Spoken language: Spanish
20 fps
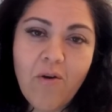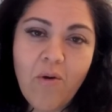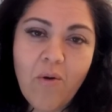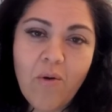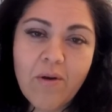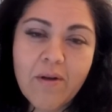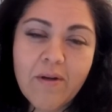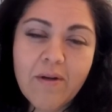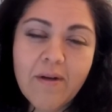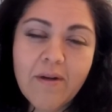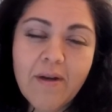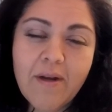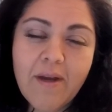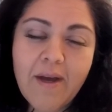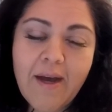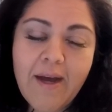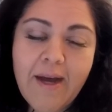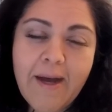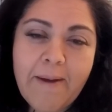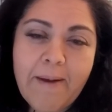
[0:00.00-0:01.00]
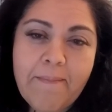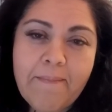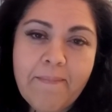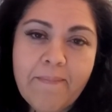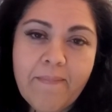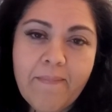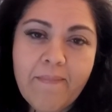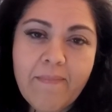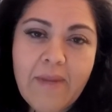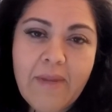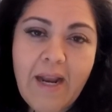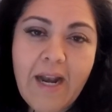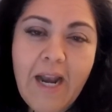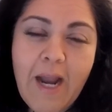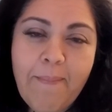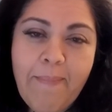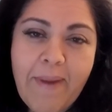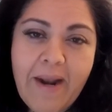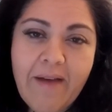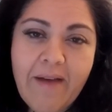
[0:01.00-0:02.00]
con
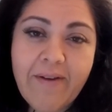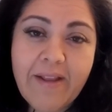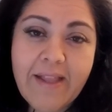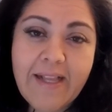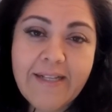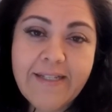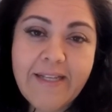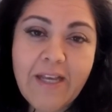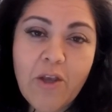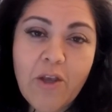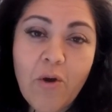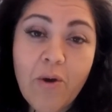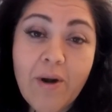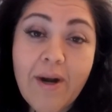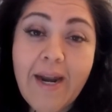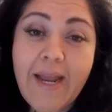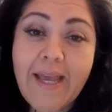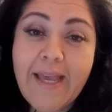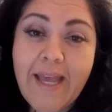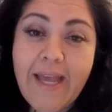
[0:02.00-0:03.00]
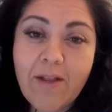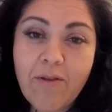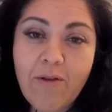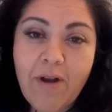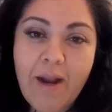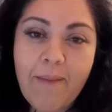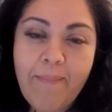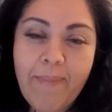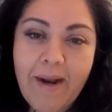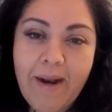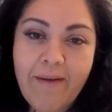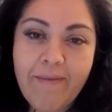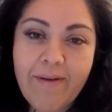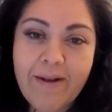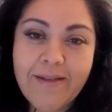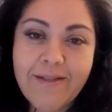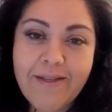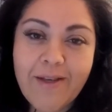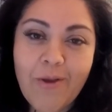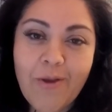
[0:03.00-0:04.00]
la palabra del Señor, leyendo la palabra
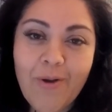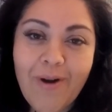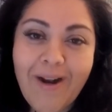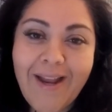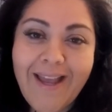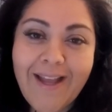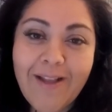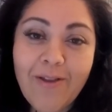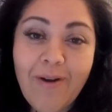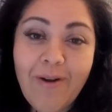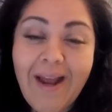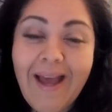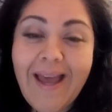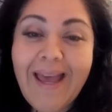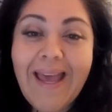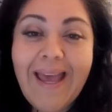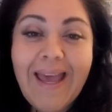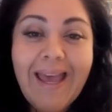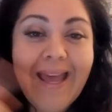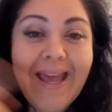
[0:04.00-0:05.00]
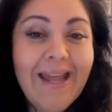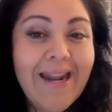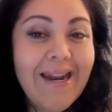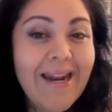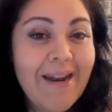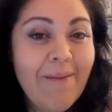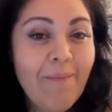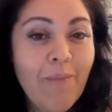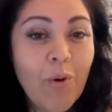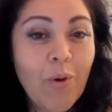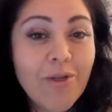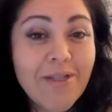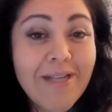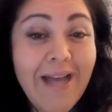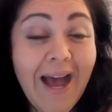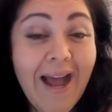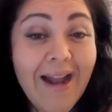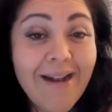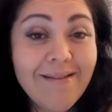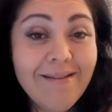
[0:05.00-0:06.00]
del Señor, leyéndola en voz
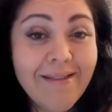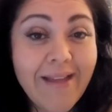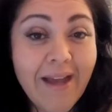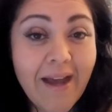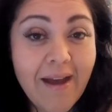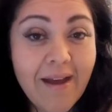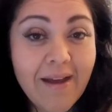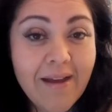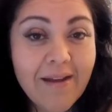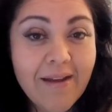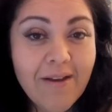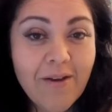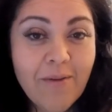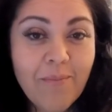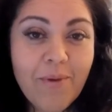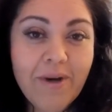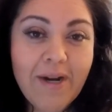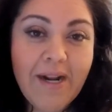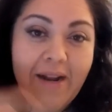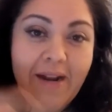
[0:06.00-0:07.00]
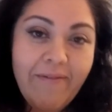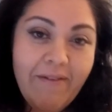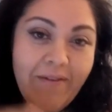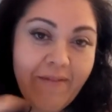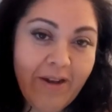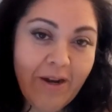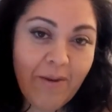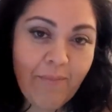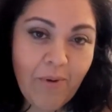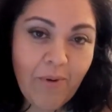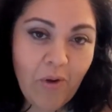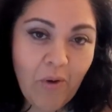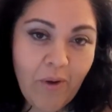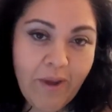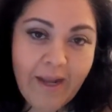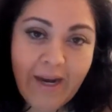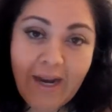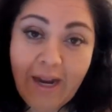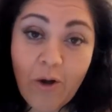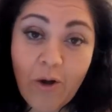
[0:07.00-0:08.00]
alta porque la fe viene por el
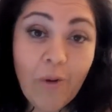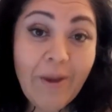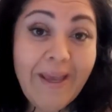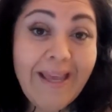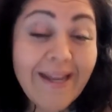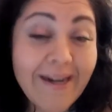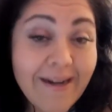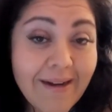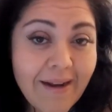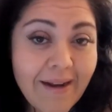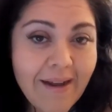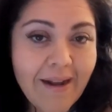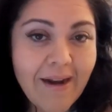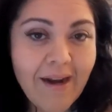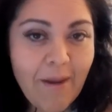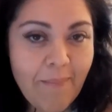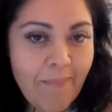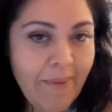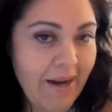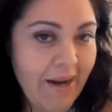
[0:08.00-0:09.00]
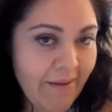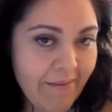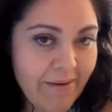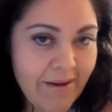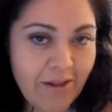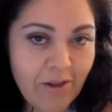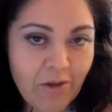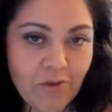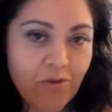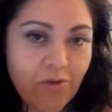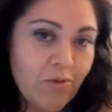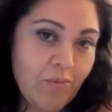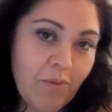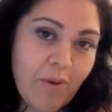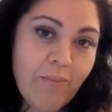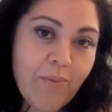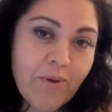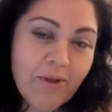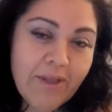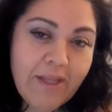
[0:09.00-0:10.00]
oír, el oír la palabra de Dios. Es
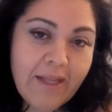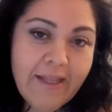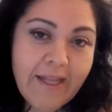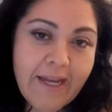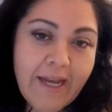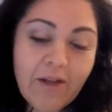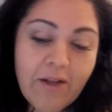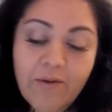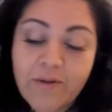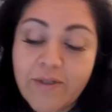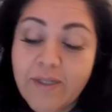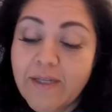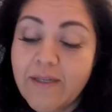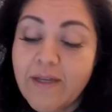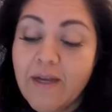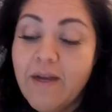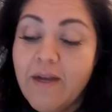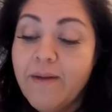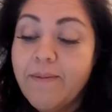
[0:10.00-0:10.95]
muy importante que no estés,